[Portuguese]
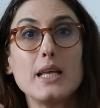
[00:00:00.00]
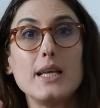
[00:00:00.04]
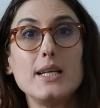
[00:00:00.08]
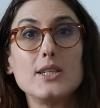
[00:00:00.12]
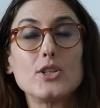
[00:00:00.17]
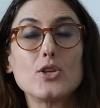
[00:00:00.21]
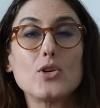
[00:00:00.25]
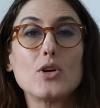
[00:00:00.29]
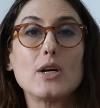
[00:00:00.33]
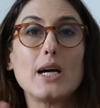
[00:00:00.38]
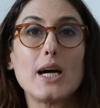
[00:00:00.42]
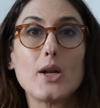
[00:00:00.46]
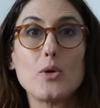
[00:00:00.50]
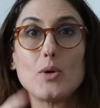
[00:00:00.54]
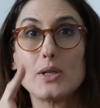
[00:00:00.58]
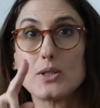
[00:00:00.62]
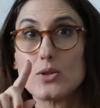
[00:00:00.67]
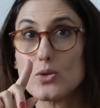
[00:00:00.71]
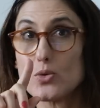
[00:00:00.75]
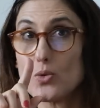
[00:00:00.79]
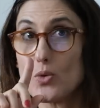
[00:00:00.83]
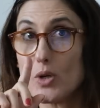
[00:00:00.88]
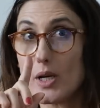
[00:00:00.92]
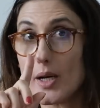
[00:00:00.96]
e trocar o
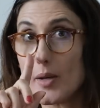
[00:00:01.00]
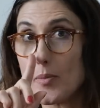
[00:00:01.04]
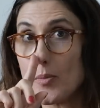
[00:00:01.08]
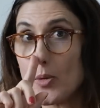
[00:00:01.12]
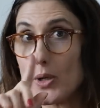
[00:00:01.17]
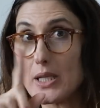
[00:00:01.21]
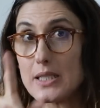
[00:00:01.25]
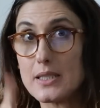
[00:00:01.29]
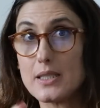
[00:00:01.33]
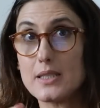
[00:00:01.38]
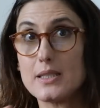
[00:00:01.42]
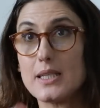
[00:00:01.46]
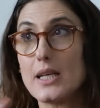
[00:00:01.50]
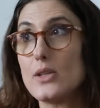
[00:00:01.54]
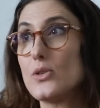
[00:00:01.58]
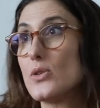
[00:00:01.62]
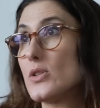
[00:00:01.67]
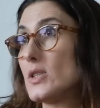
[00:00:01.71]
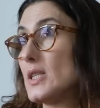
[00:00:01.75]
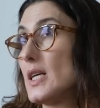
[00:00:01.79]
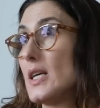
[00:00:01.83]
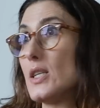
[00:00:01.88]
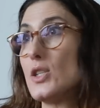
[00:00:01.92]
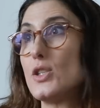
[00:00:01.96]
açúcar por esses
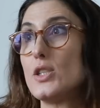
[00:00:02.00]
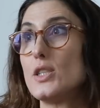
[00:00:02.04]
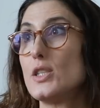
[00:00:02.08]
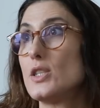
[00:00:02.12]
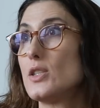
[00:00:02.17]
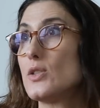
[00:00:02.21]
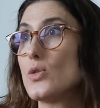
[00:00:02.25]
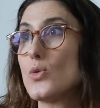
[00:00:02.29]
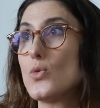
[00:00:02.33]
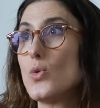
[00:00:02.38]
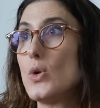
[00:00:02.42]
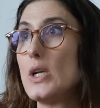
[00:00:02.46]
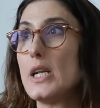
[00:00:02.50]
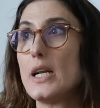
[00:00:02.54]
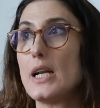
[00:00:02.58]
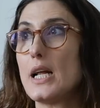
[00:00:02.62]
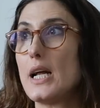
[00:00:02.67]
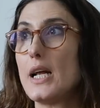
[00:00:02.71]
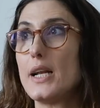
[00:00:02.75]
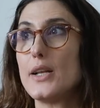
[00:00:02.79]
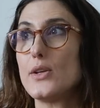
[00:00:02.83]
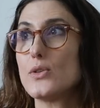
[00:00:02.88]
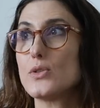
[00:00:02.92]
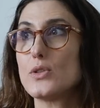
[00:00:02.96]
adoçantes
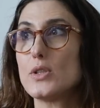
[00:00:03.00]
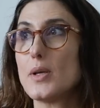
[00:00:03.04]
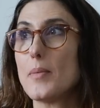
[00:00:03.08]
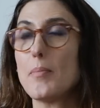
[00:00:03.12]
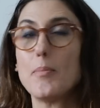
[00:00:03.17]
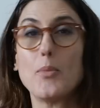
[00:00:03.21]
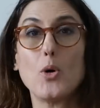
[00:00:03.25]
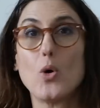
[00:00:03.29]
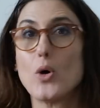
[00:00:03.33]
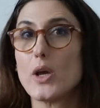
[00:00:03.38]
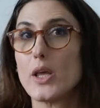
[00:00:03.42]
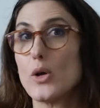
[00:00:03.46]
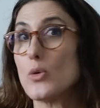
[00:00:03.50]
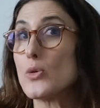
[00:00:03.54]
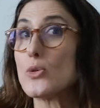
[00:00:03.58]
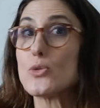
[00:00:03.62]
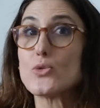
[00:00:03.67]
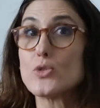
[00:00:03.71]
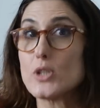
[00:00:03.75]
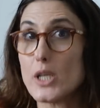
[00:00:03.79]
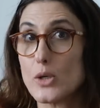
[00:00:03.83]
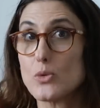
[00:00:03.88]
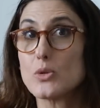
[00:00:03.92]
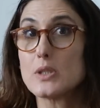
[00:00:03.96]
culinários em pó que eu não
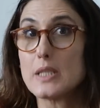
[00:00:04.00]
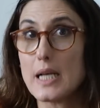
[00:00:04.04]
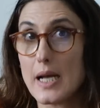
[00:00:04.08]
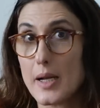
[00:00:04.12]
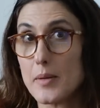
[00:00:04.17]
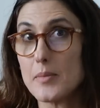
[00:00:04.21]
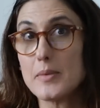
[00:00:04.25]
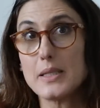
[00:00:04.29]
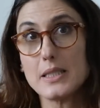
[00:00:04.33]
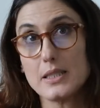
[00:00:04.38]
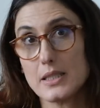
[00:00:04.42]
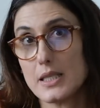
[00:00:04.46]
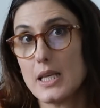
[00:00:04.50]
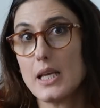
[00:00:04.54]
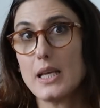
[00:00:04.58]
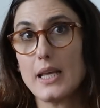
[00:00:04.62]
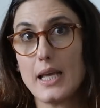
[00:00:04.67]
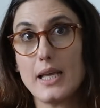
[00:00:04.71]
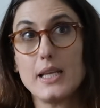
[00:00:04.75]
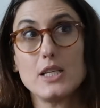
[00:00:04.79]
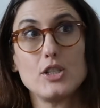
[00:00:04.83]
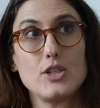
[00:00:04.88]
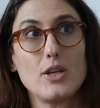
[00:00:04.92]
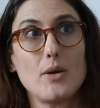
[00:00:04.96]
sei usar, mas que
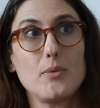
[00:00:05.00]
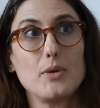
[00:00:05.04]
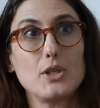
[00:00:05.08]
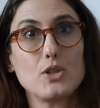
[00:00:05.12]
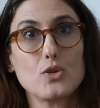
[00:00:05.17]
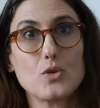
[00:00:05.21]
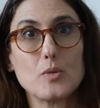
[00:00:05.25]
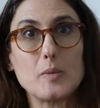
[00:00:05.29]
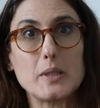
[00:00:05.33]
quem é diabético